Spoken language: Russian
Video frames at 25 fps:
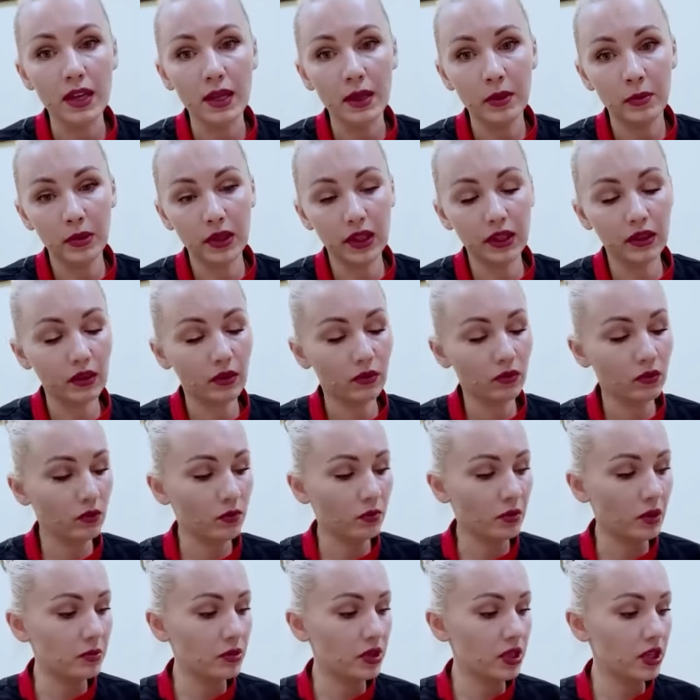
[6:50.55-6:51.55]
При таком
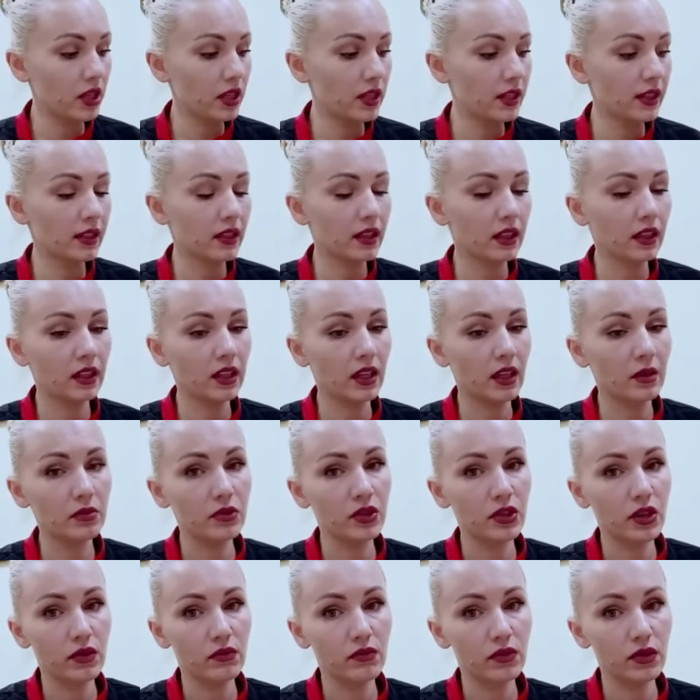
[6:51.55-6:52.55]
общении, как я
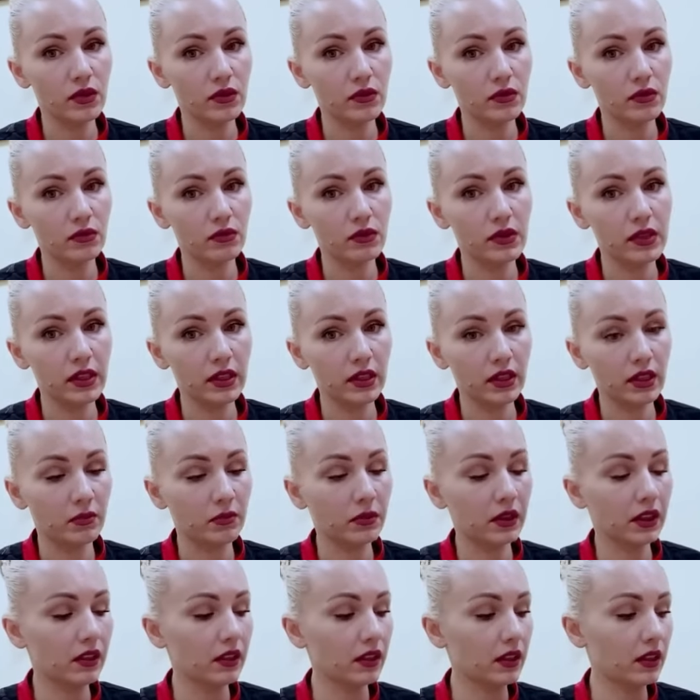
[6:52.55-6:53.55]
общаюсь со студентами,
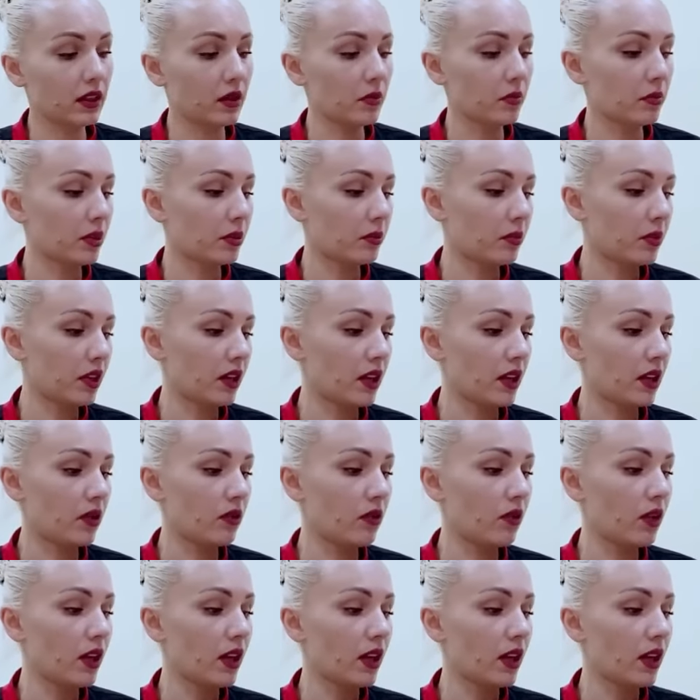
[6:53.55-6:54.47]
как я им помогаю.